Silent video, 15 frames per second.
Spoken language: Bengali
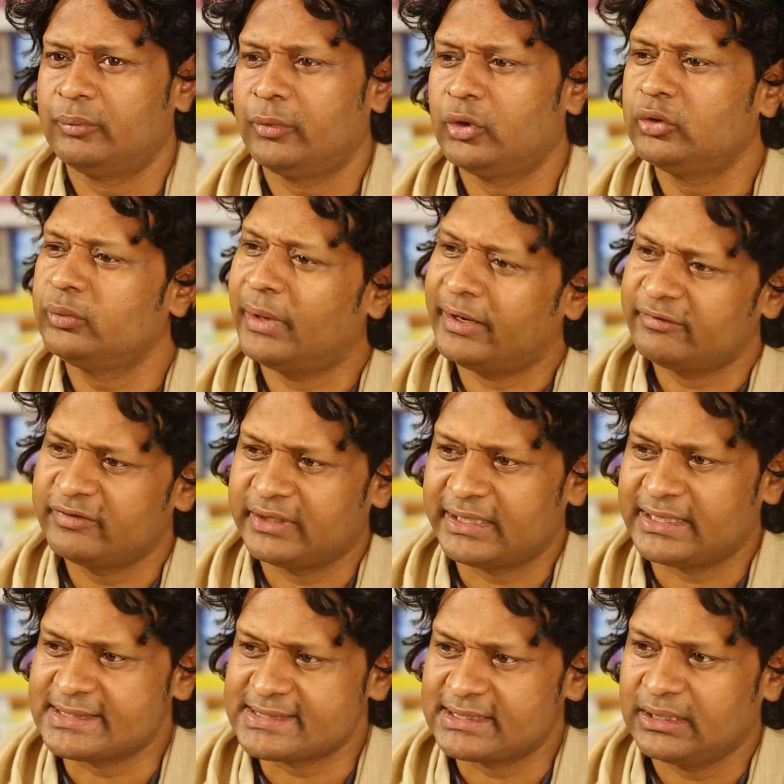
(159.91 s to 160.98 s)
বহুবার ফিরে
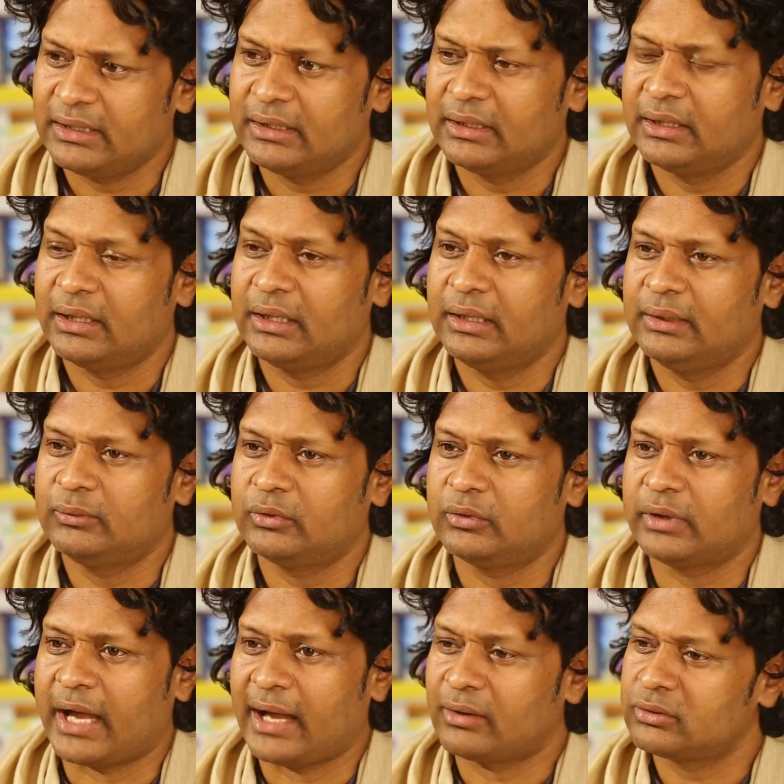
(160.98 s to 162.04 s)
গেছি এবং
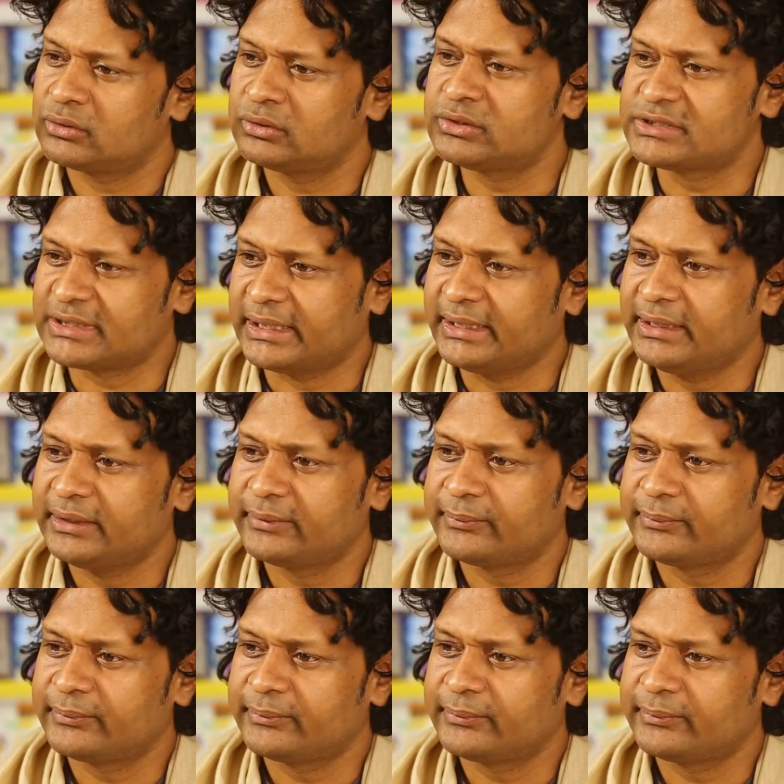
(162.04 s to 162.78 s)
এখনও যাই